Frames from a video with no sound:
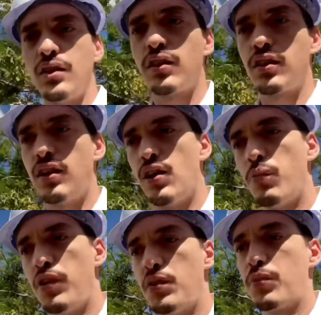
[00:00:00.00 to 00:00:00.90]
que é o
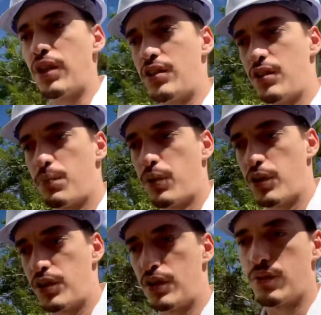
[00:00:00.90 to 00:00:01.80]
mínimo que a gente
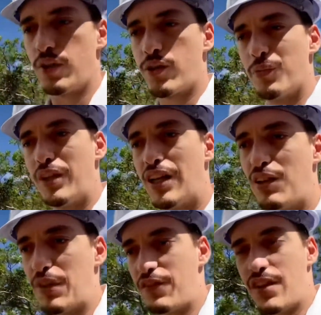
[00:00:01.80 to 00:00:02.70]
pode, recomendado para
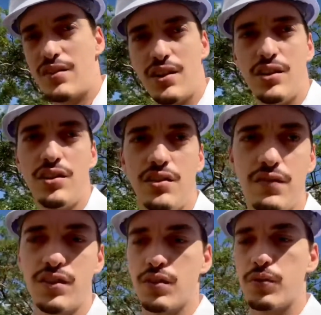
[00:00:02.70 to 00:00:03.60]
fazer de
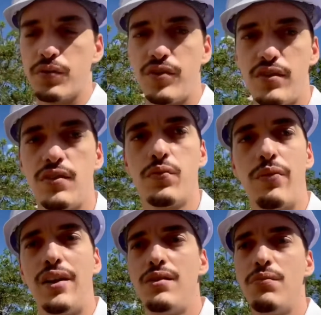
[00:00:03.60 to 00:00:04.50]
divisa com o vizinho, um
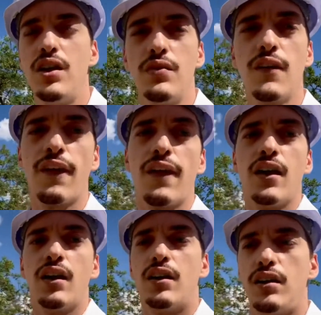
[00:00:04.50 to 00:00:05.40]
metro e meio,
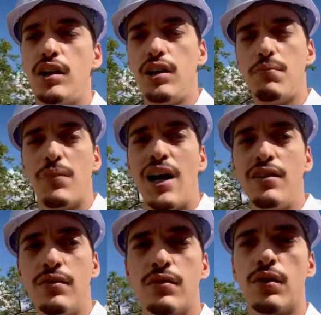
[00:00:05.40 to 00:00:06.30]
e
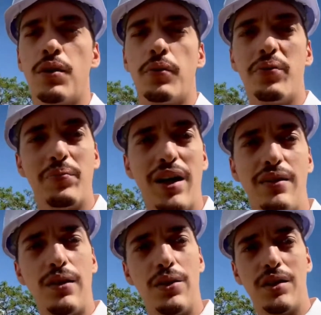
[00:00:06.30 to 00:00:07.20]
mais
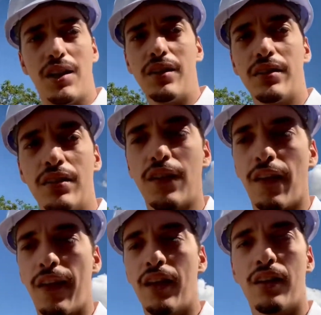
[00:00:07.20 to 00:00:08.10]
1,80m,
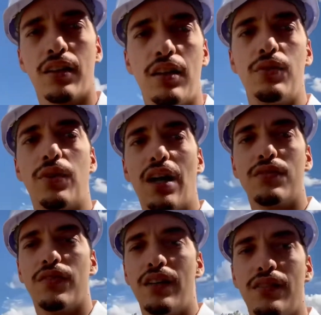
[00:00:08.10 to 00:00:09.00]
que no caso
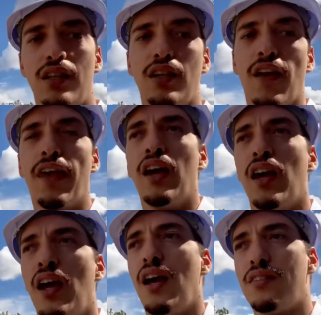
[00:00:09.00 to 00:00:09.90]
vai ser
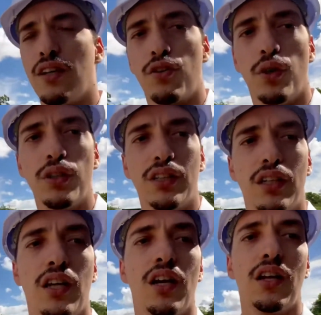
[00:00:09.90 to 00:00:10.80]
essa cota
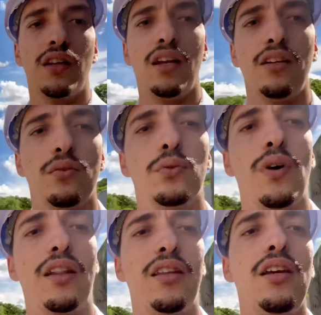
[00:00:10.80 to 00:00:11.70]
né, do aterro,